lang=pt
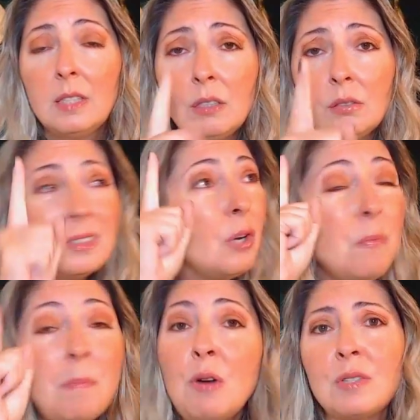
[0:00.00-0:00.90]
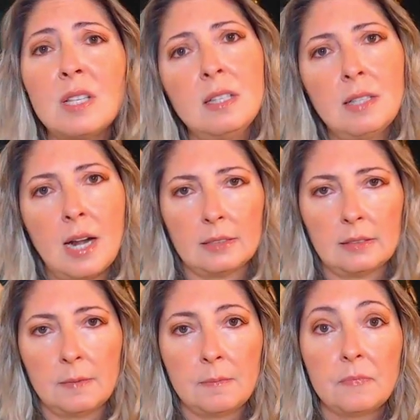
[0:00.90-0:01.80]
Tão, tão mal que você se
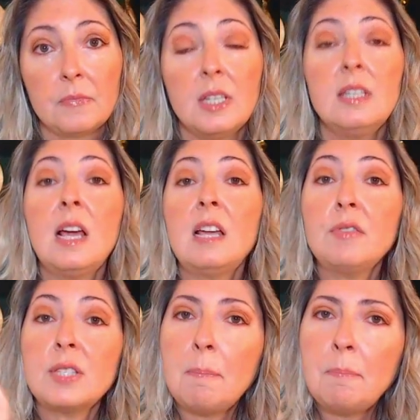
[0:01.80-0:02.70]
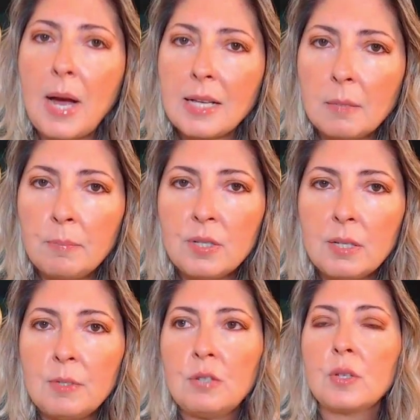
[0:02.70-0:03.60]
trata. E aí você passa por
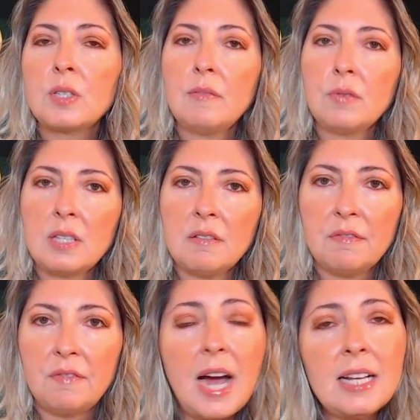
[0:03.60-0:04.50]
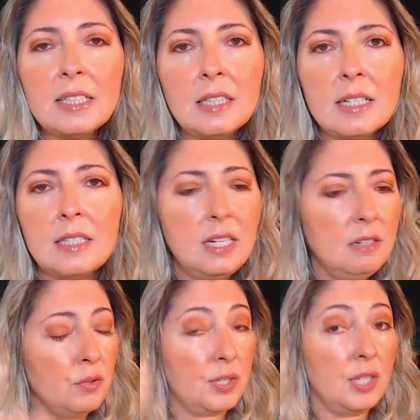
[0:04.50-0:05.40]
cima de você, você vai atrás
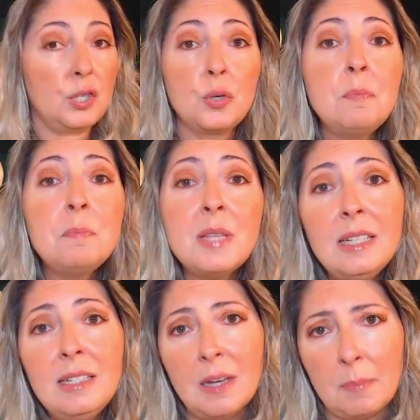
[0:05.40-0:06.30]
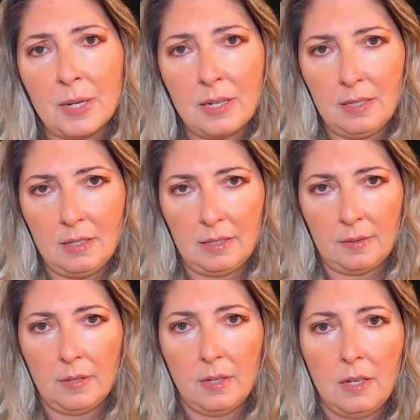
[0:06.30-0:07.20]
dele, você se humilha para
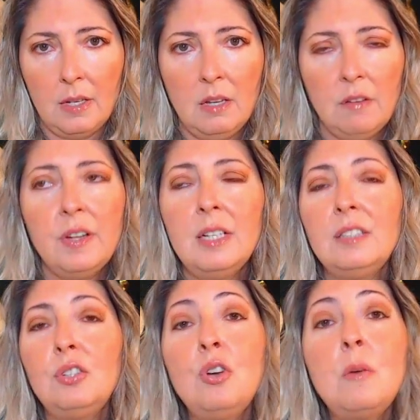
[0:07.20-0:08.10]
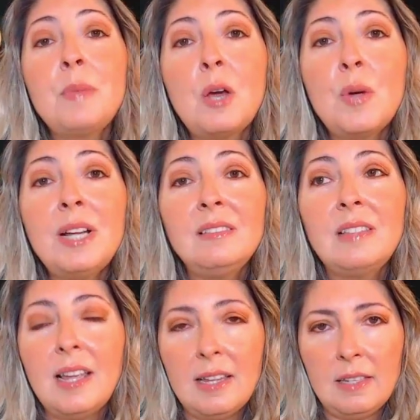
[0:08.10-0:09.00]
ele. Fernanda, eu não me
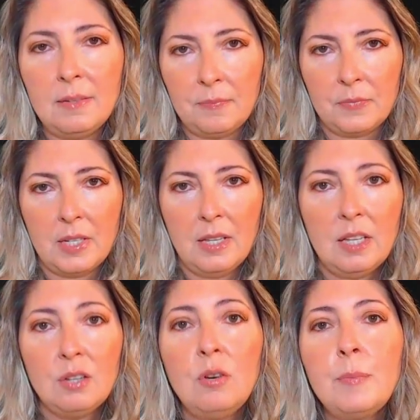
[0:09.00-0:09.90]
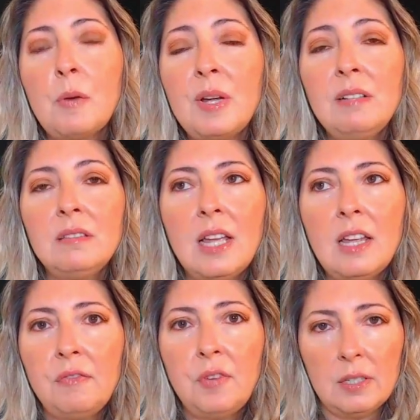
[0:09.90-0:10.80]
aguentei. Eu não me
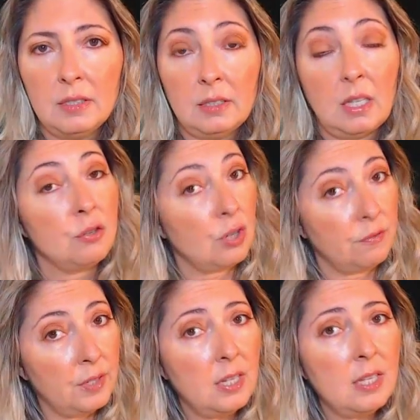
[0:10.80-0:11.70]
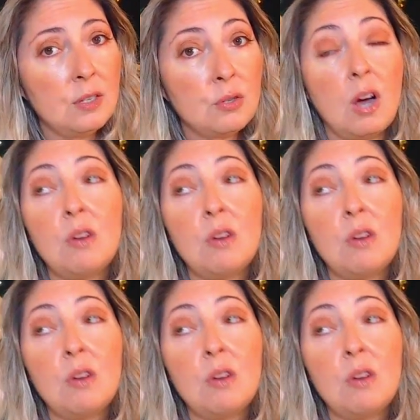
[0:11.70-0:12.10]
aguentei, Fernanda. Eu já falei isso.